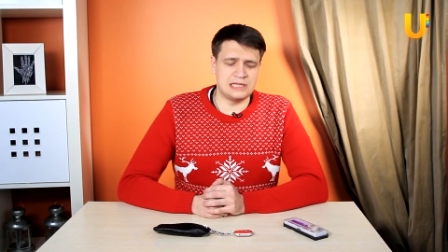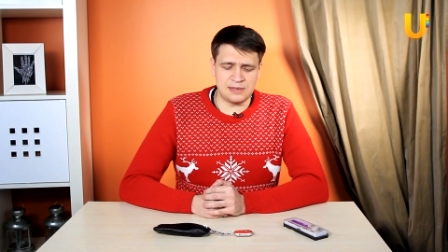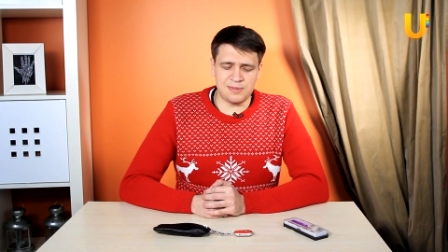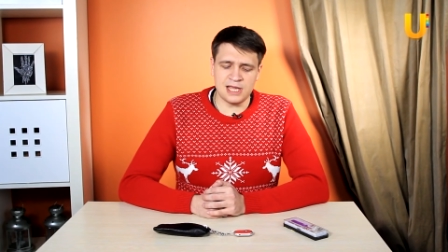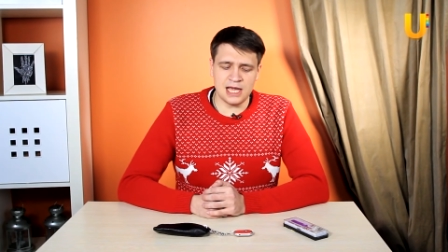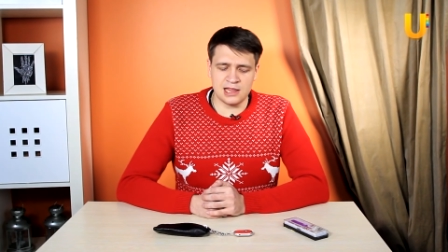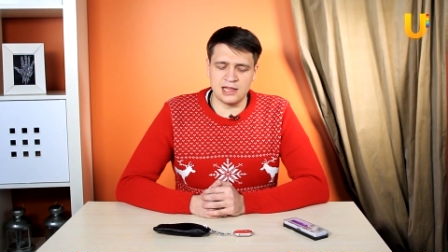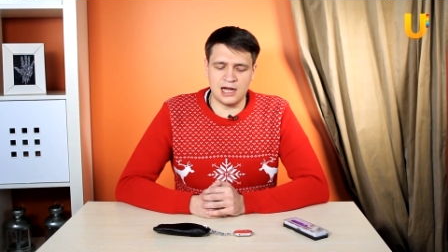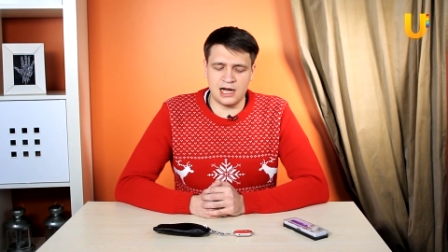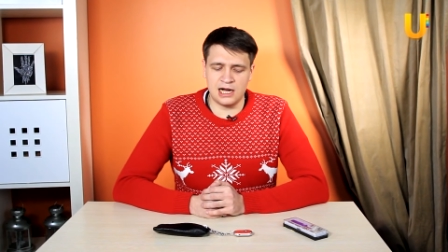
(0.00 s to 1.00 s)

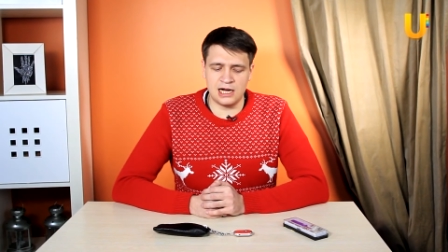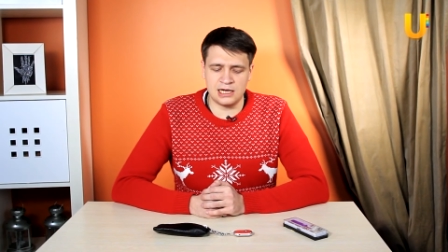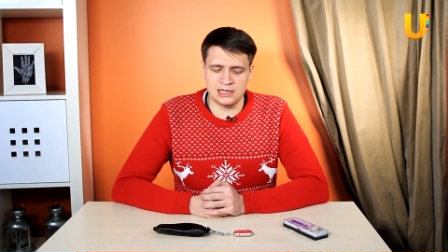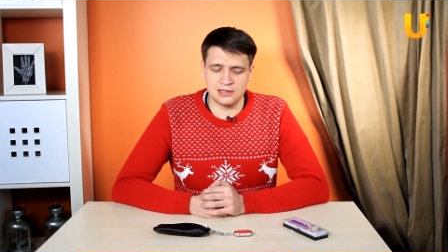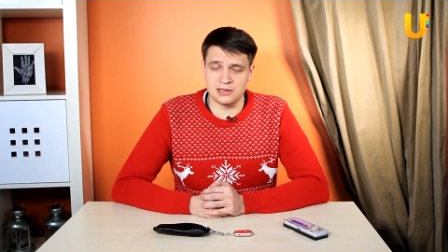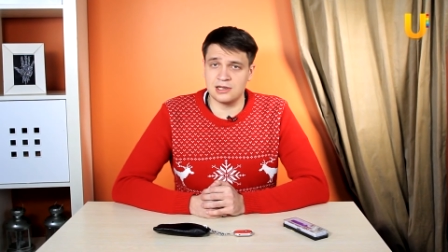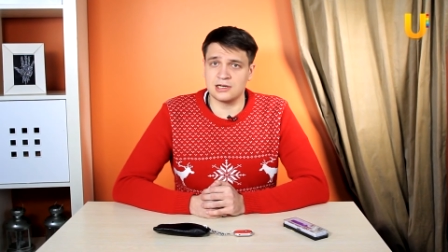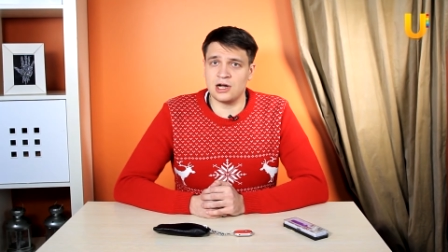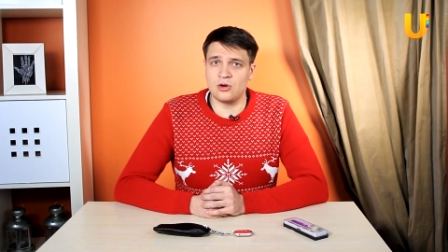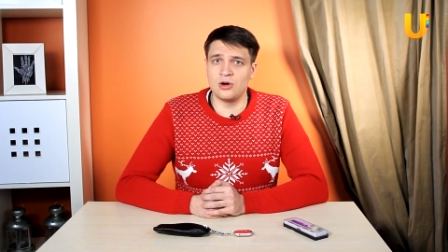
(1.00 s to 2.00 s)
непонятно, а на
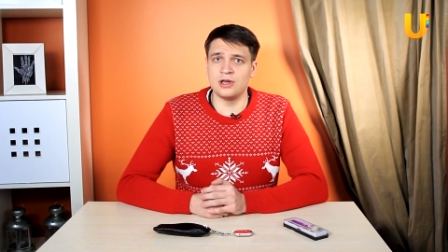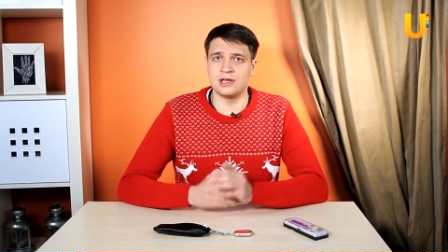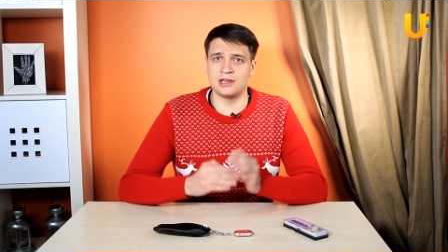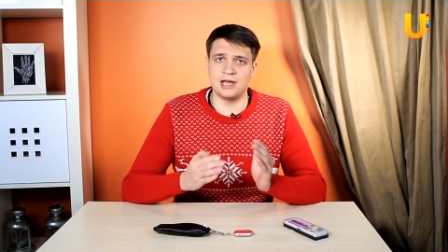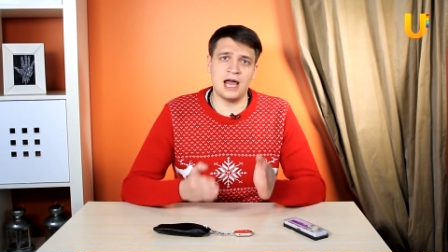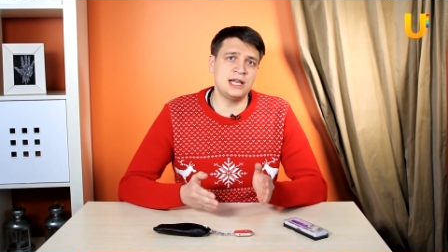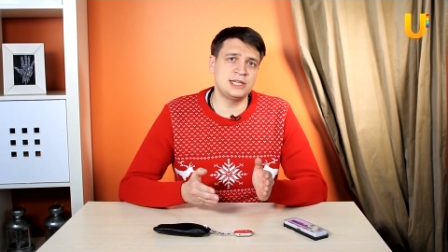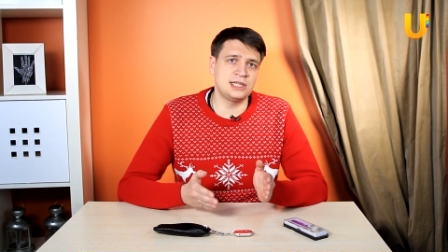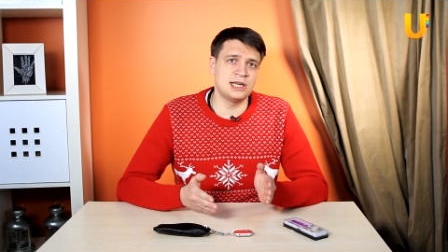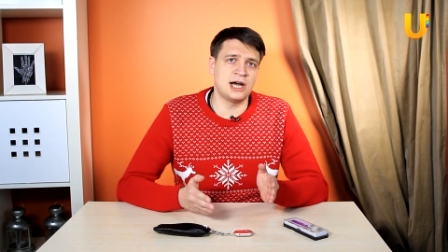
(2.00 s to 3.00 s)
какой
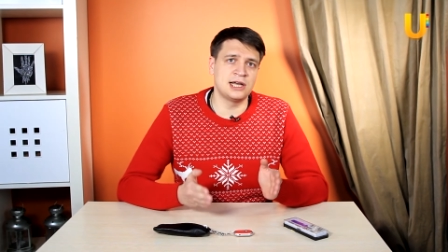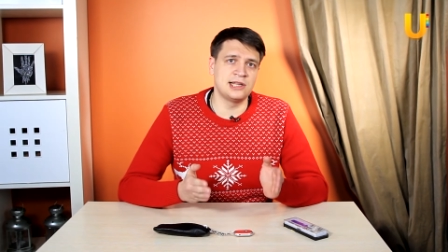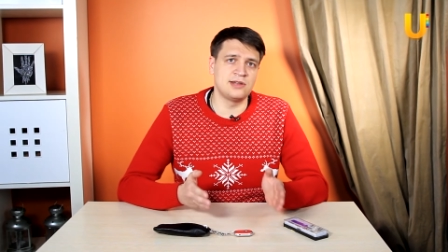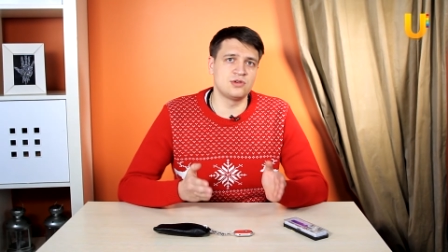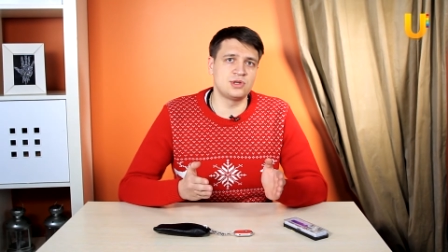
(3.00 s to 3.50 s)
дальности от этого